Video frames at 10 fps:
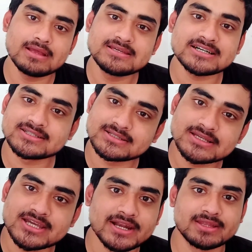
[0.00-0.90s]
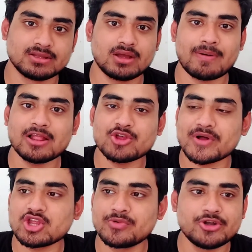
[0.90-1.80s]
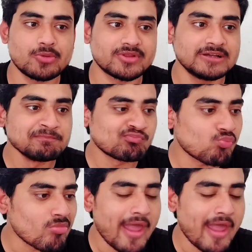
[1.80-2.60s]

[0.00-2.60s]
ইংরেজি আসছে না ছেড়ে দেন ফালতু ফালতু ভিডিওর মধ্যে